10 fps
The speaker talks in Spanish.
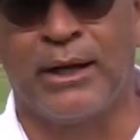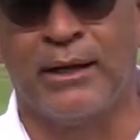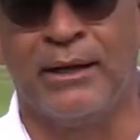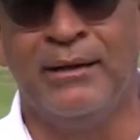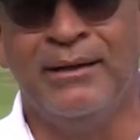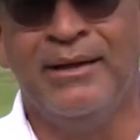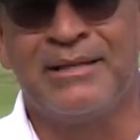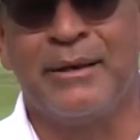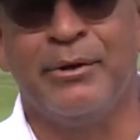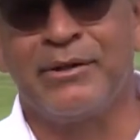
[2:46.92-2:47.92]
Cana.
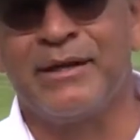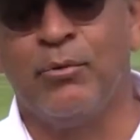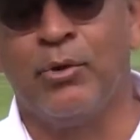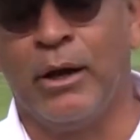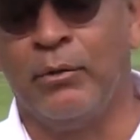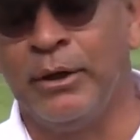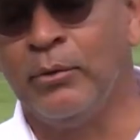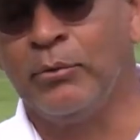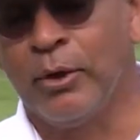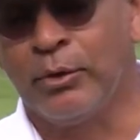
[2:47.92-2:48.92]
Se vino a ser abonado. Y
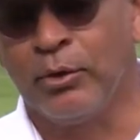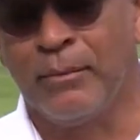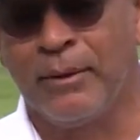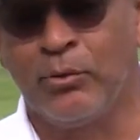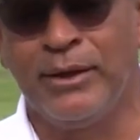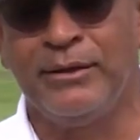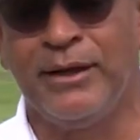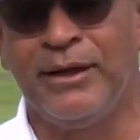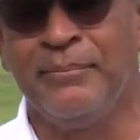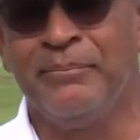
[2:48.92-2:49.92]
bueno, y don Manuel
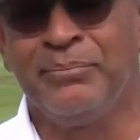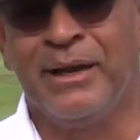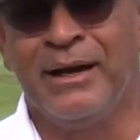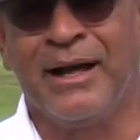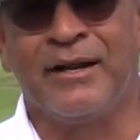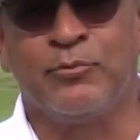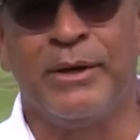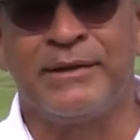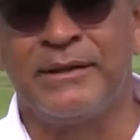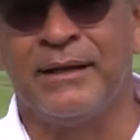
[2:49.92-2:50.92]
tiene la
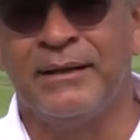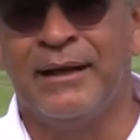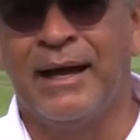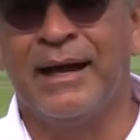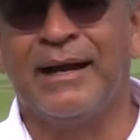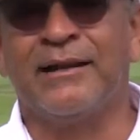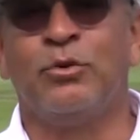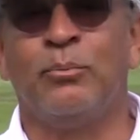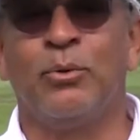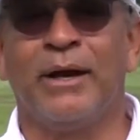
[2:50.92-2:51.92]
respuesta a la
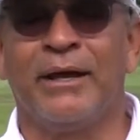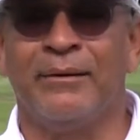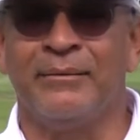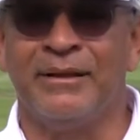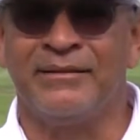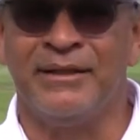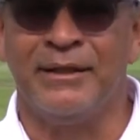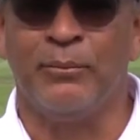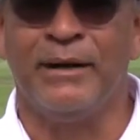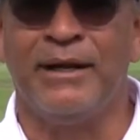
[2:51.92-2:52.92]
razón por la que
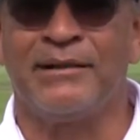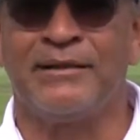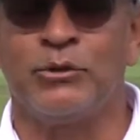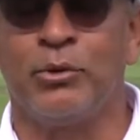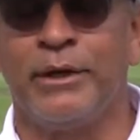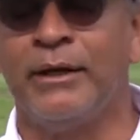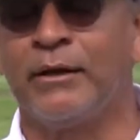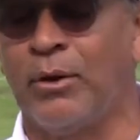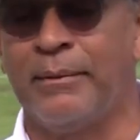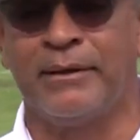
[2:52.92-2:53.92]
decidieron venir a hacer esto aquí.
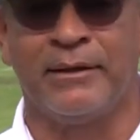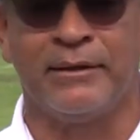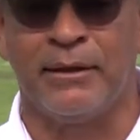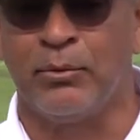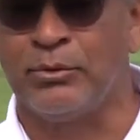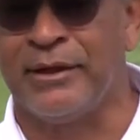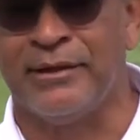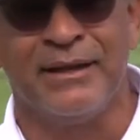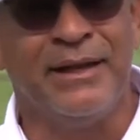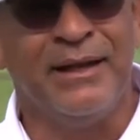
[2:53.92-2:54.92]
Naturalmente le tendremos a
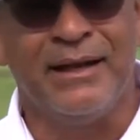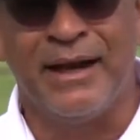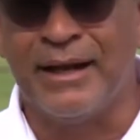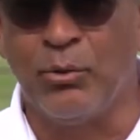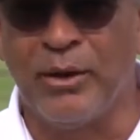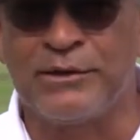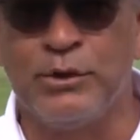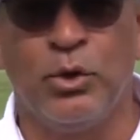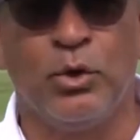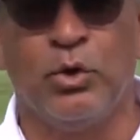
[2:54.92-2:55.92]
ustedes la
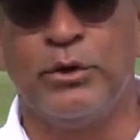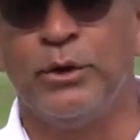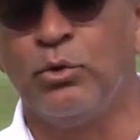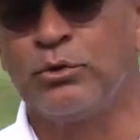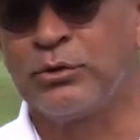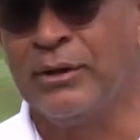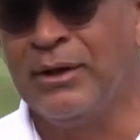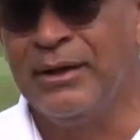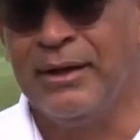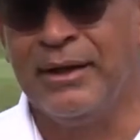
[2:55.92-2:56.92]
inauguración, los discursos
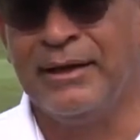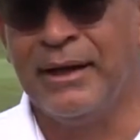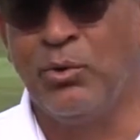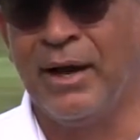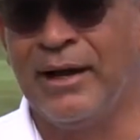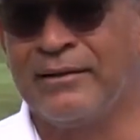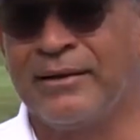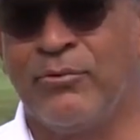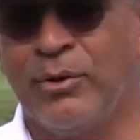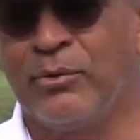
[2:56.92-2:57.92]
eh, inaugurales
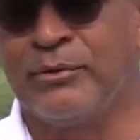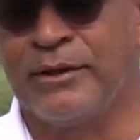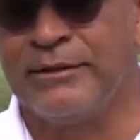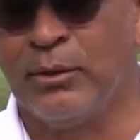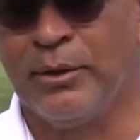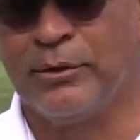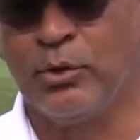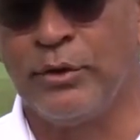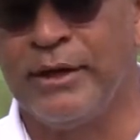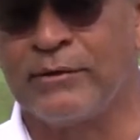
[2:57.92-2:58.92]
que fueron, se hicieron en
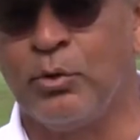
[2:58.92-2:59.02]
dos días.